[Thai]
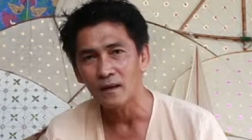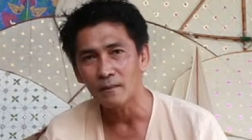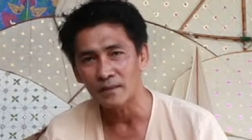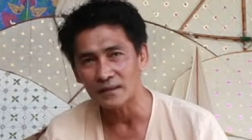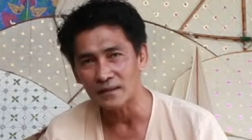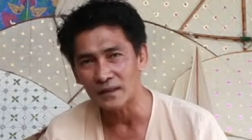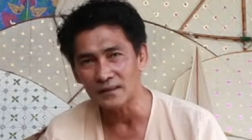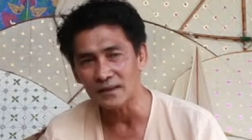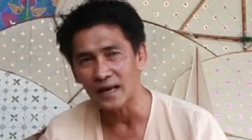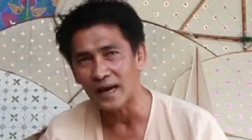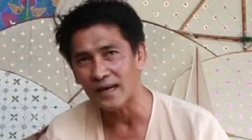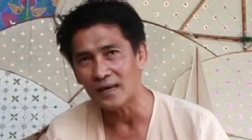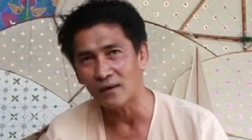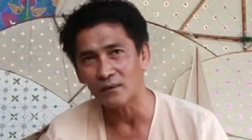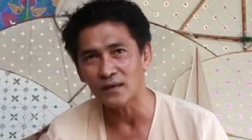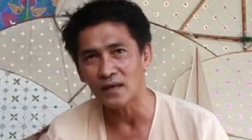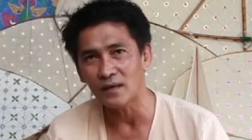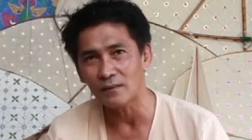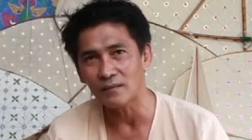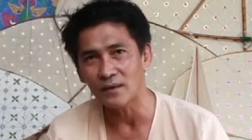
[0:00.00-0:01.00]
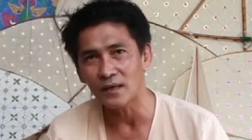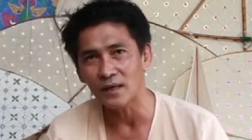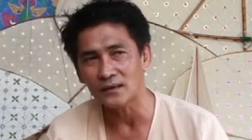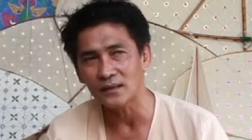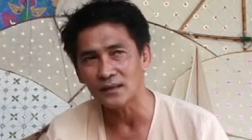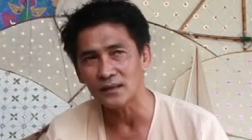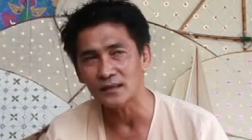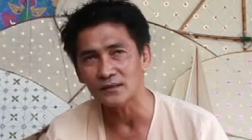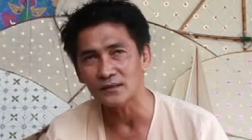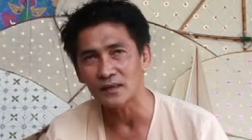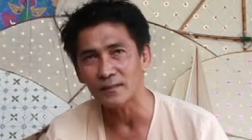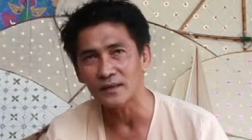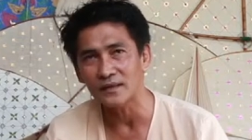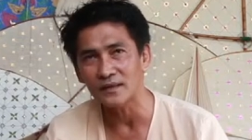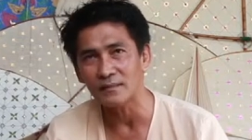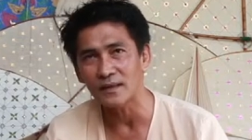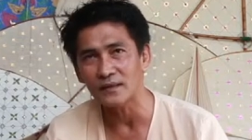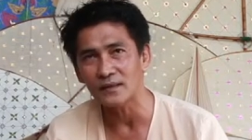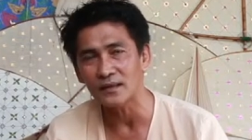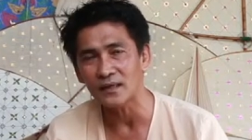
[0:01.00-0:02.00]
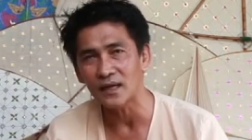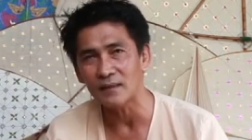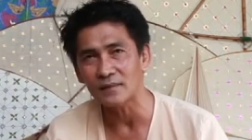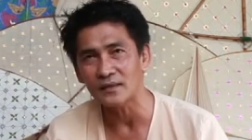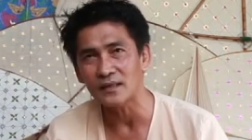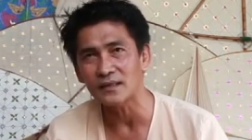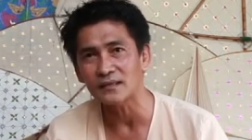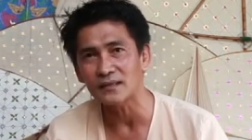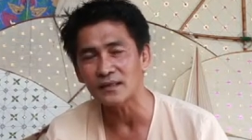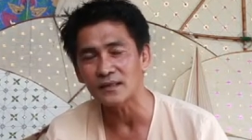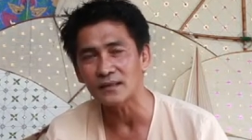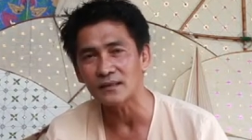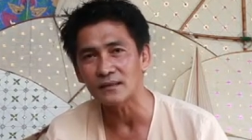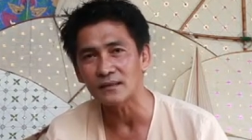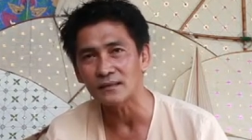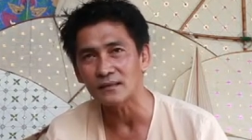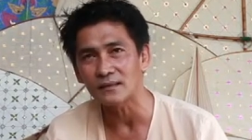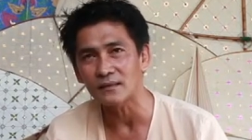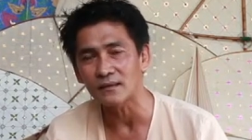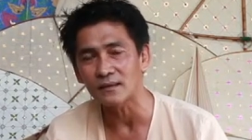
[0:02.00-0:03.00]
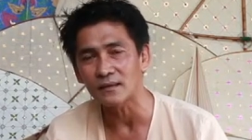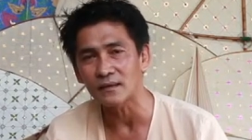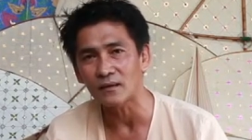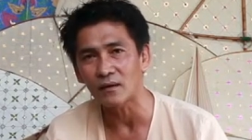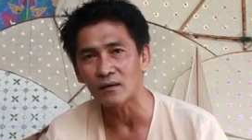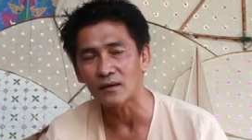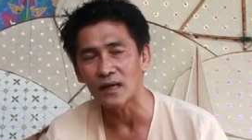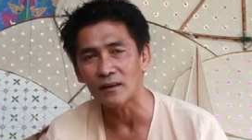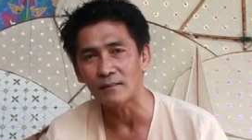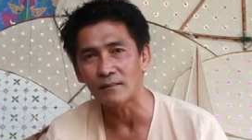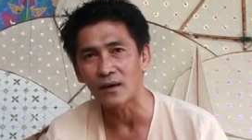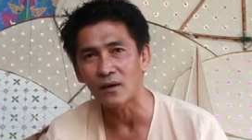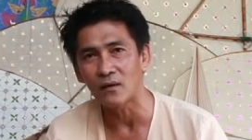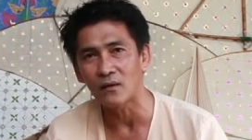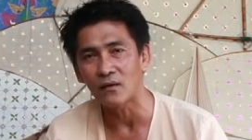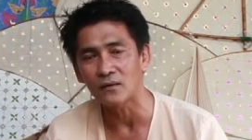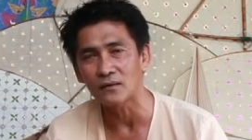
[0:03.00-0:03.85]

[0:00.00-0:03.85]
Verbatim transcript: ประเทศไทยเราเนี่ย เมื่อเจริญสัมพันธไมตรีกับประเทศจีนนะก็นำเอา